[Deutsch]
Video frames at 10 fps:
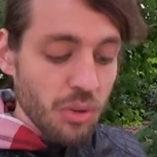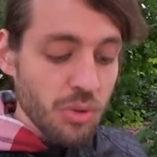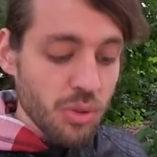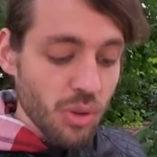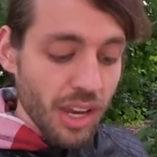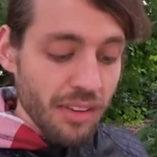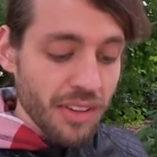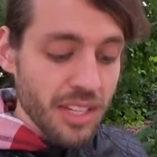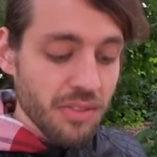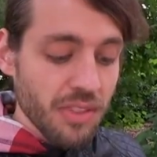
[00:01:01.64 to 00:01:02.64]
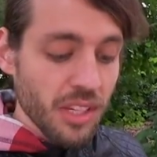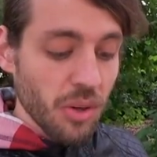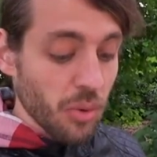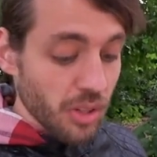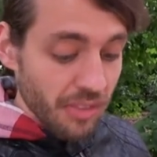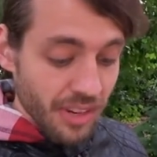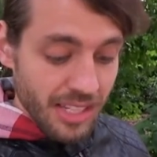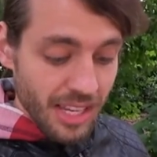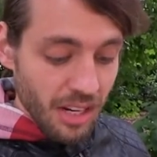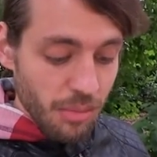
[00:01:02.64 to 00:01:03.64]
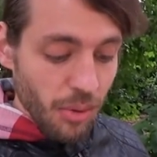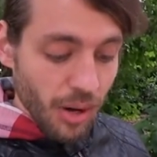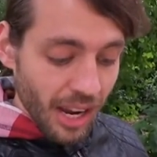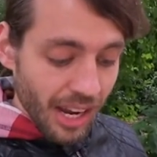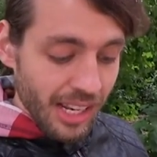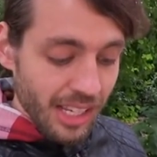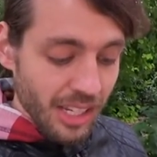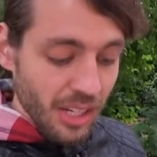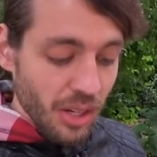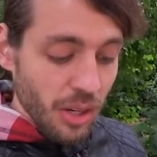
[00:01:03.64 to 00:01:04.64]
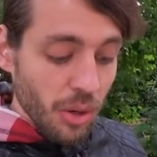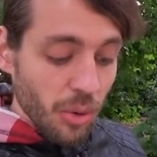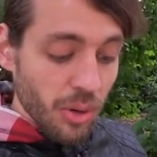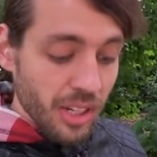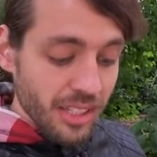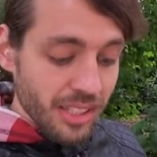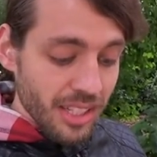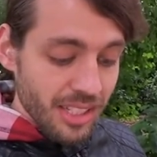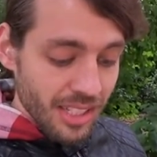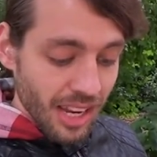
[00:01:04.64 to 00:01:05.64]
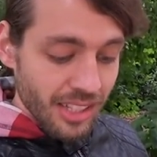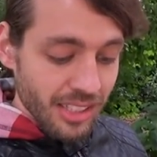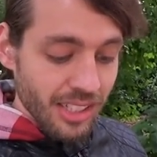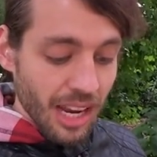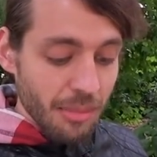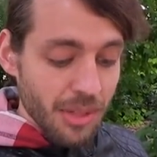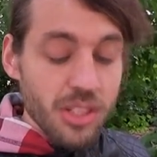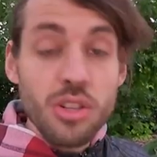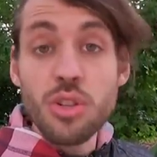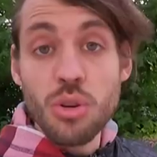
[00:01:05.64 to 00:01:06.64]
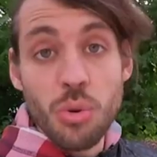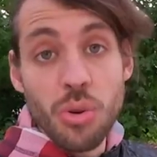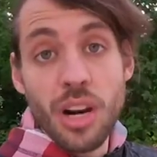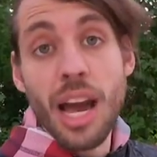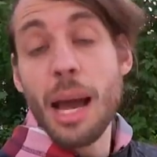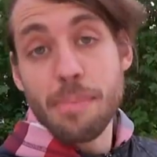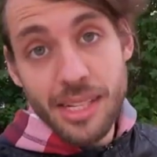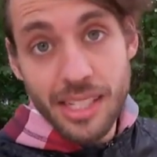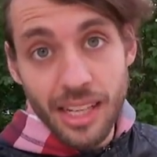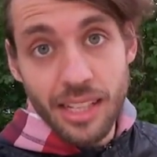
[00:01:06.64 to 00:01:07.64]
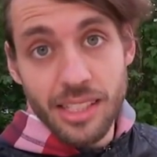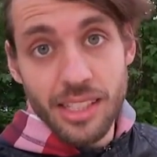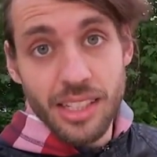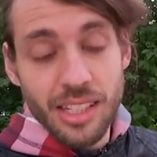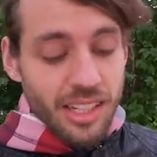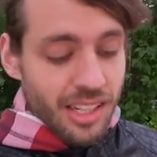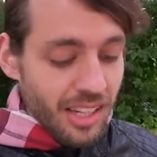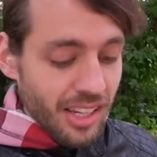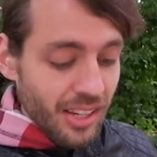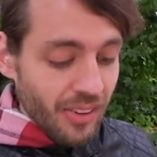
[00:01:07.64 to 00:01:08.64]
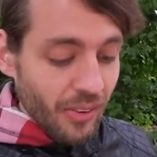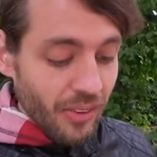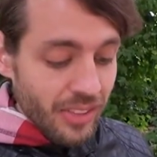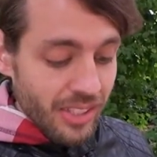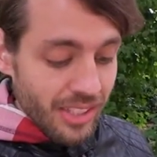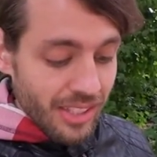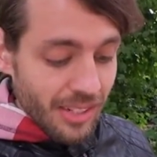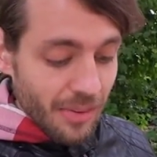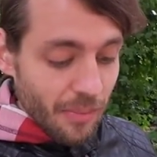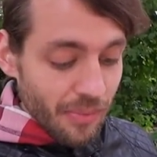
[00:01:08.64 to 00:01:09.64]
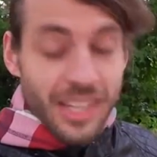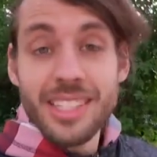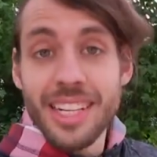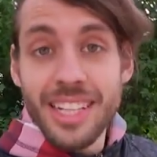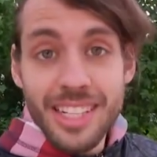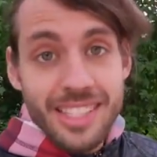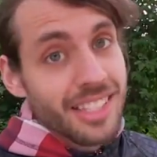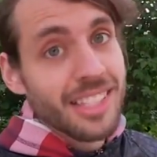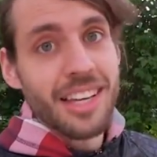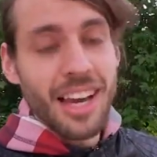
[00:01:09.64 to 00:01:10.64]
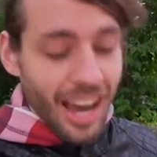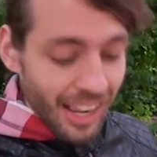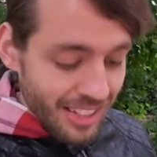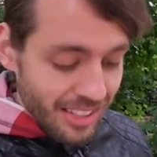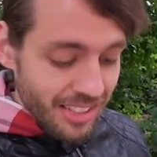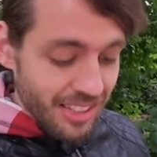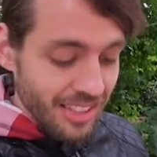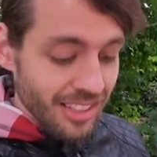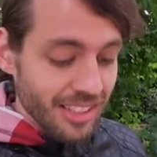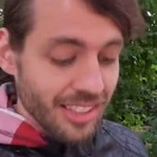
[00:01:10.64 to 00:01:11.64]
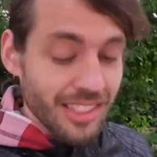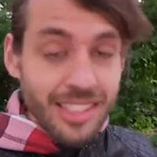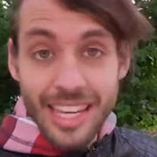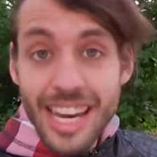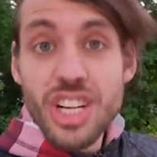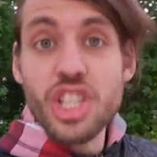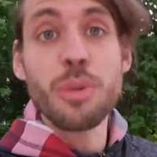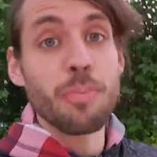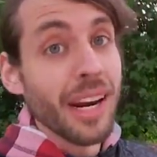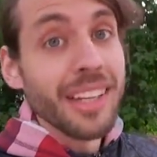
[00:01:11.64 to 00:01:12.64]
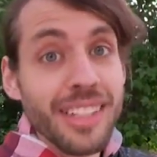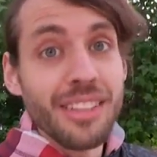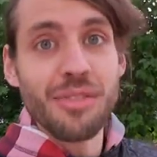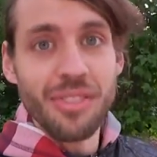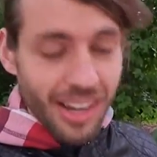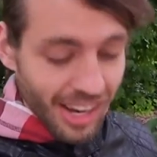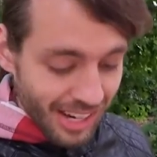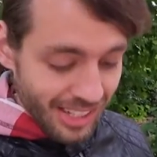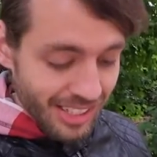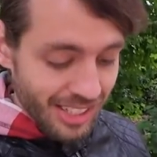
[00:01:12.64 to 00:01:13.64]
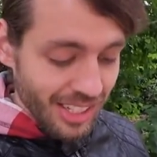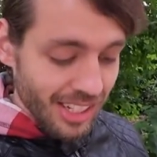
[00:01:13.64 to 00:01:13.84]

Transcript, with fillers: für so etwas wie universelle Moral oder ist das dann damit schon abgedeckt? Und das, denke ich, sind alles sehr spannende Fragen,